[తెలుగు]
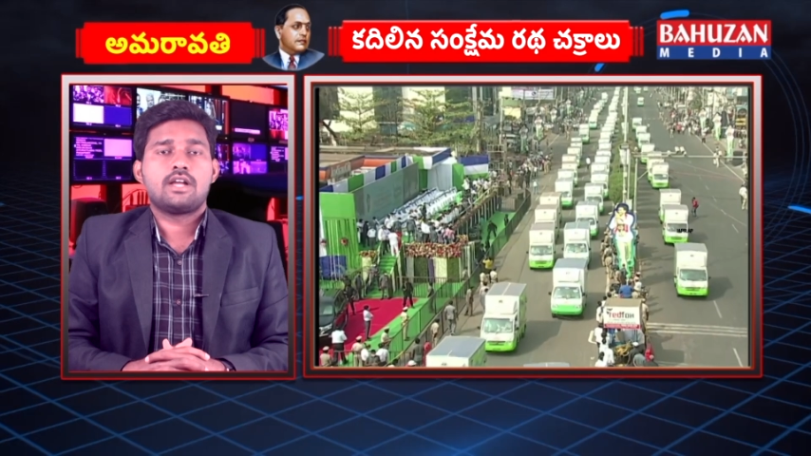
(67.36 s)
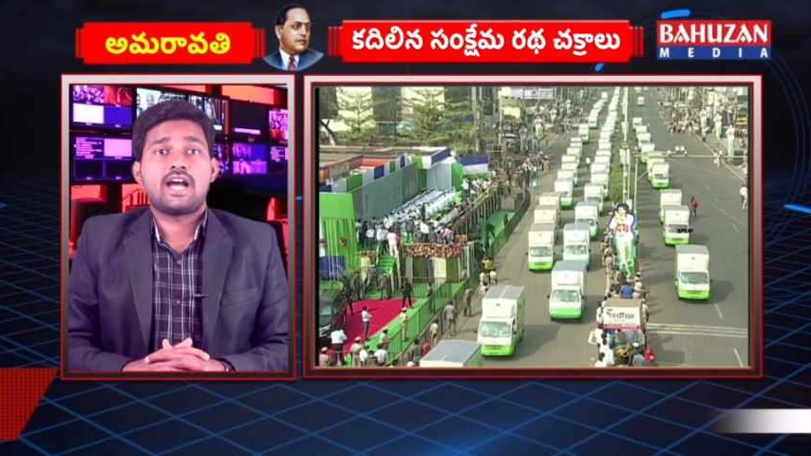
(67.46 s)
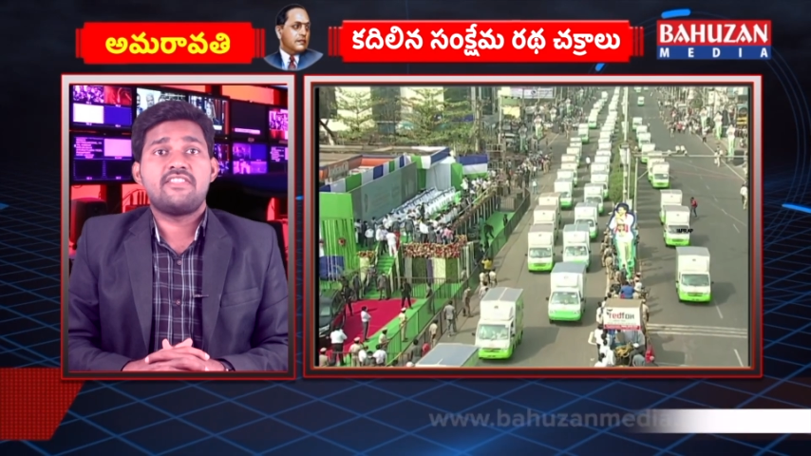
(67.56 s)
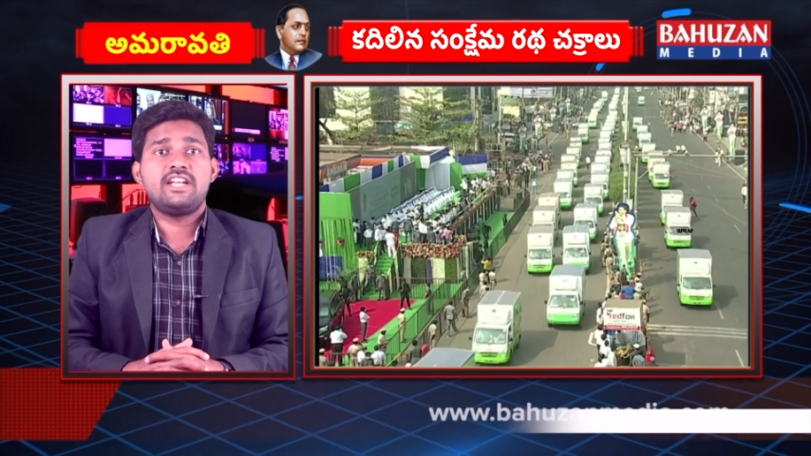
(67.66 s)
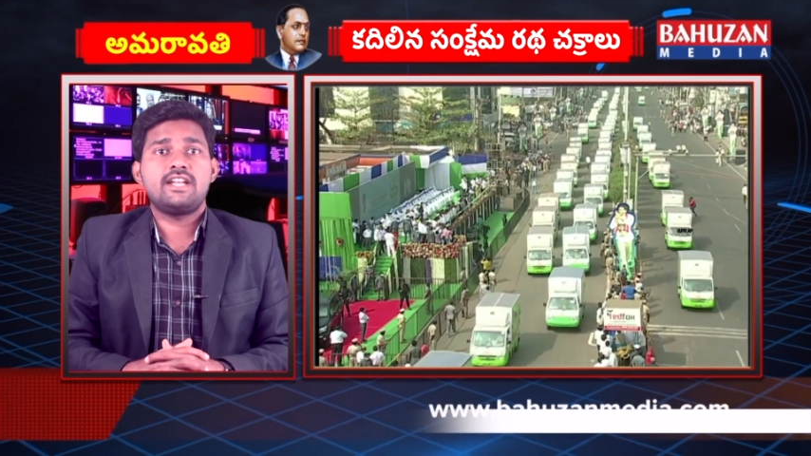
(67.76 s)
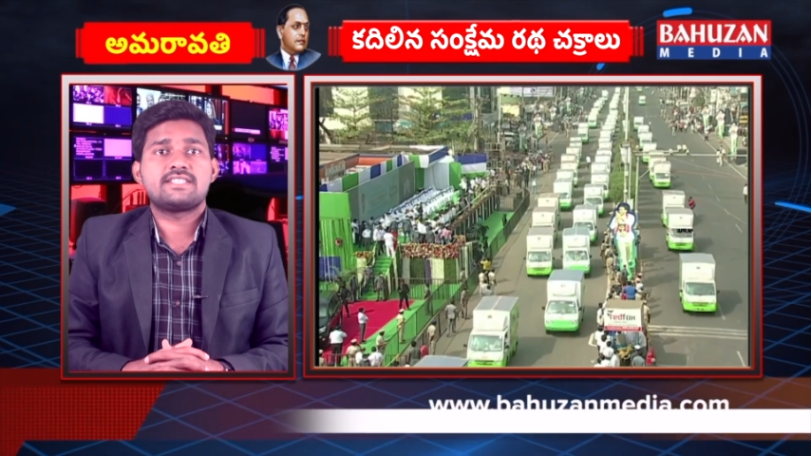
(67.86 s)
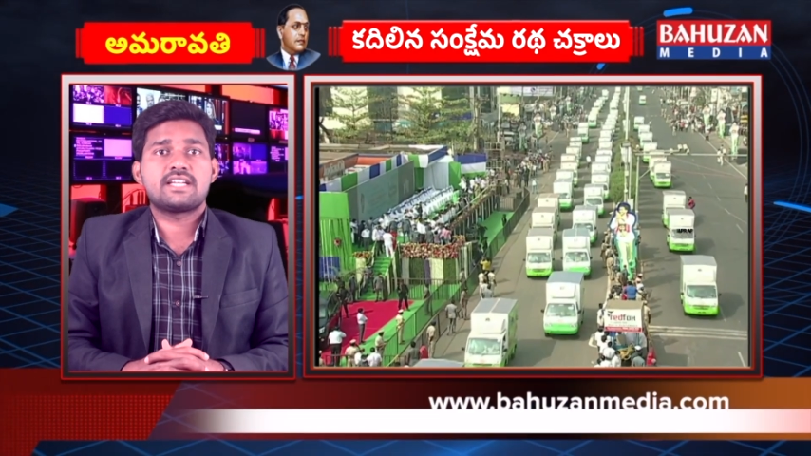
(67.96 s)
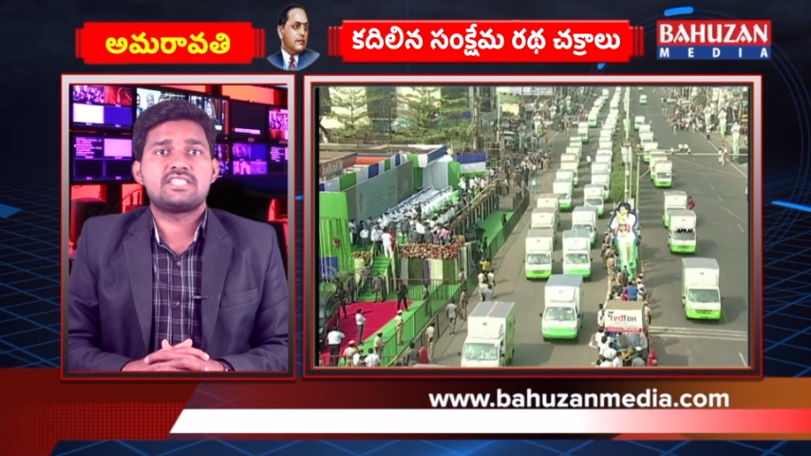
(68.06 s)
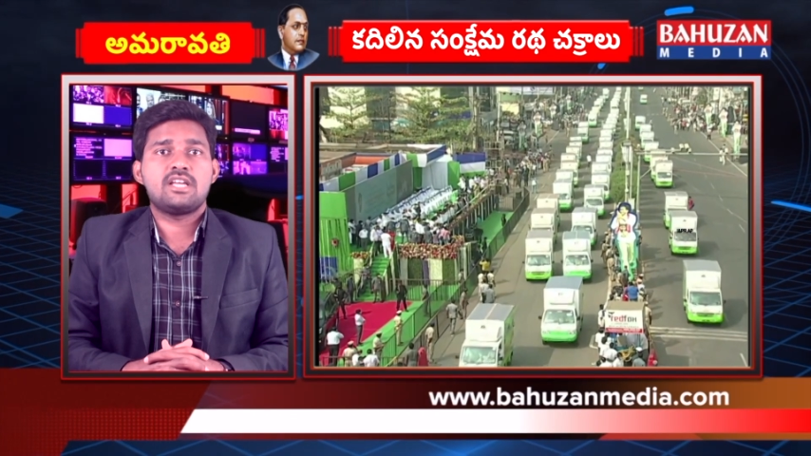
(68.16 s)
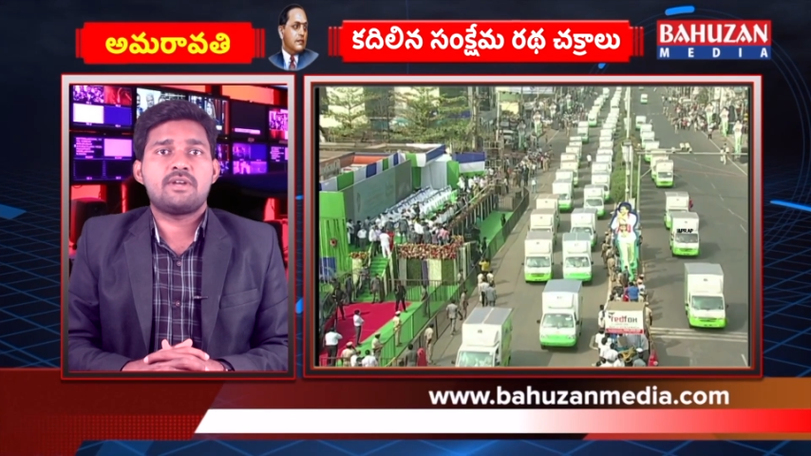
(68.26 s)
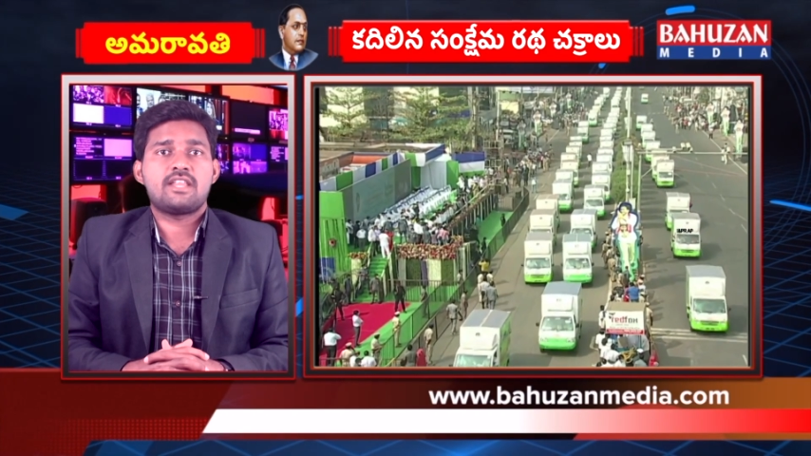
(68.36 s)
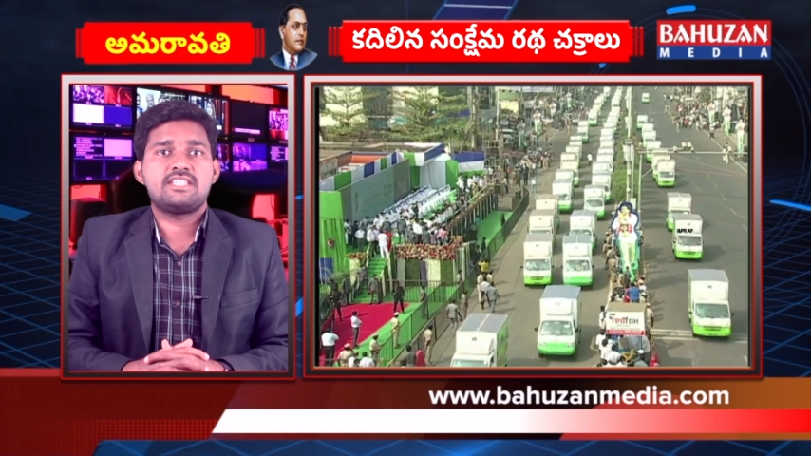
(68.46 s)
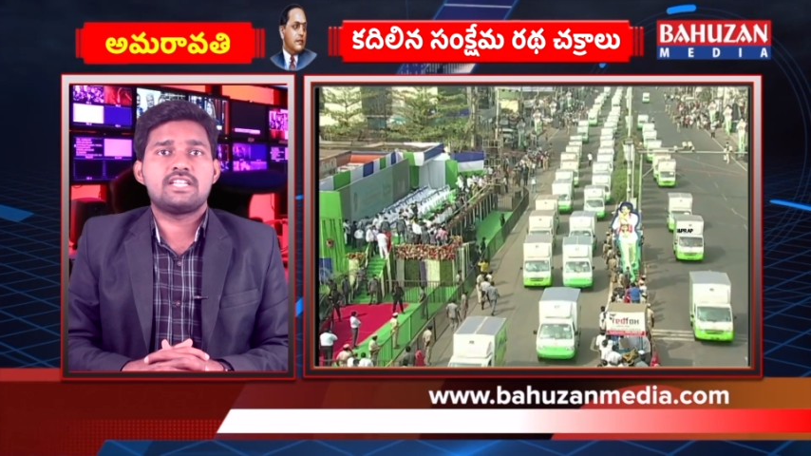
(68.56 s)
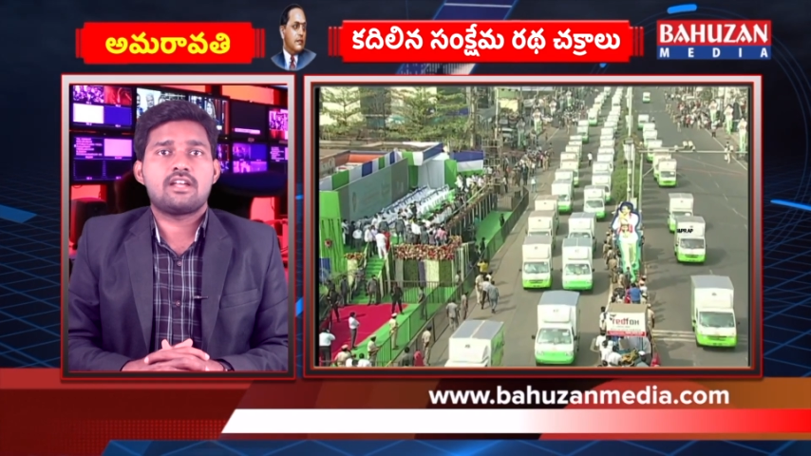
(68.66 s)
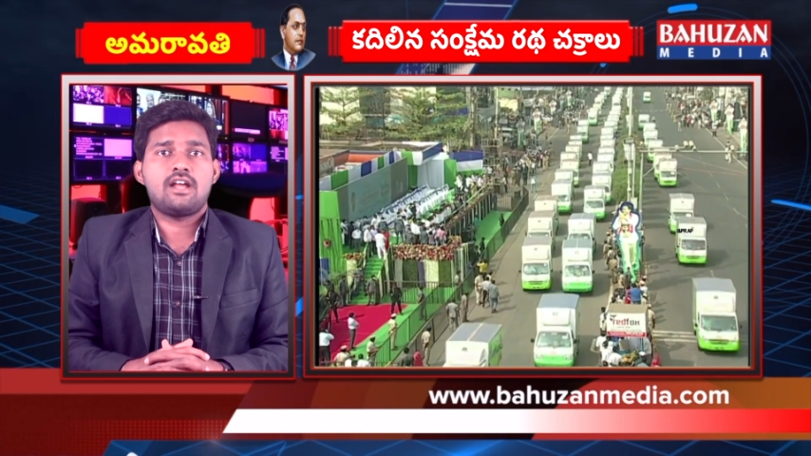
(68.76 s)
కదిలిన సంక్షేమ రథ
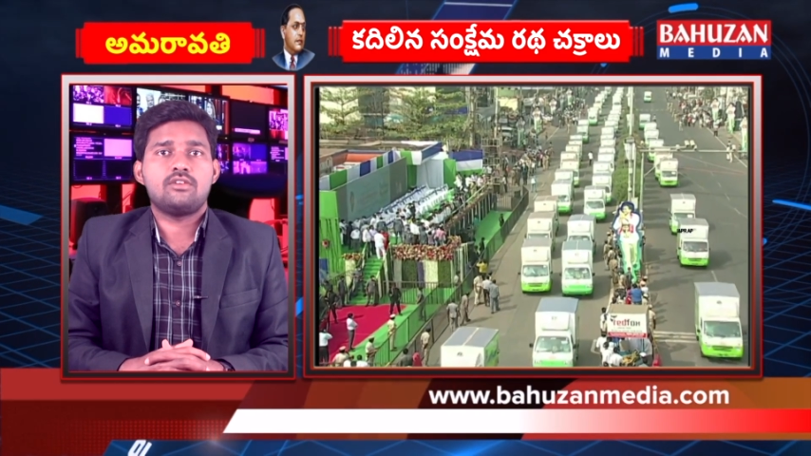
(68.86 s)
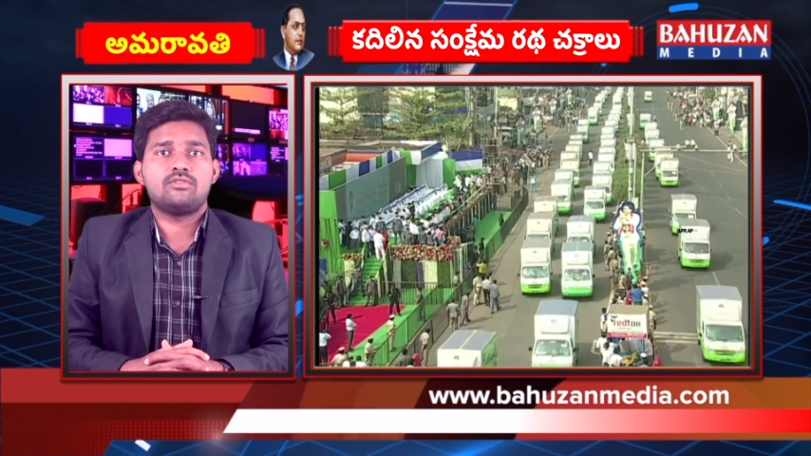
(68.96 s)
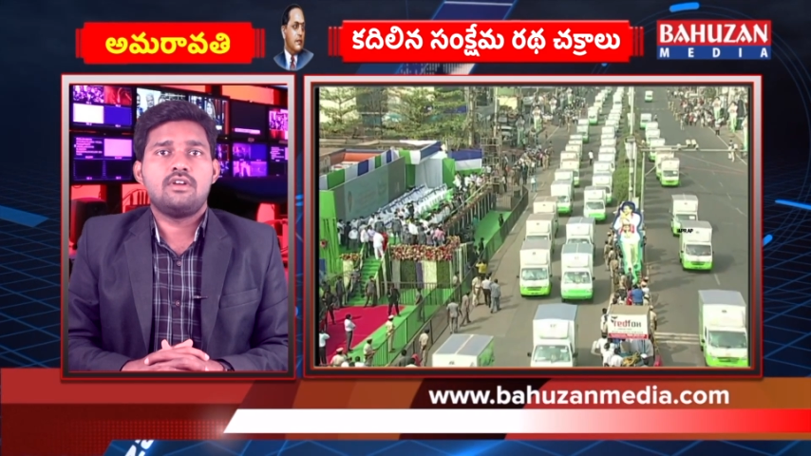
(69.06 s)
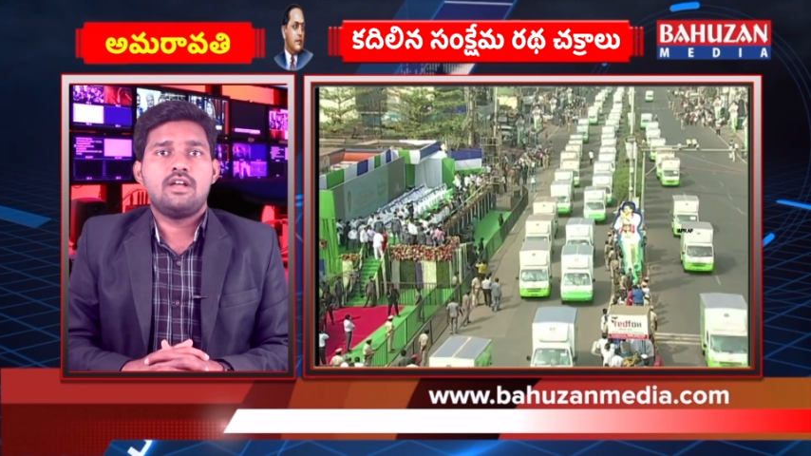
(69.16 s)
చక్రాలు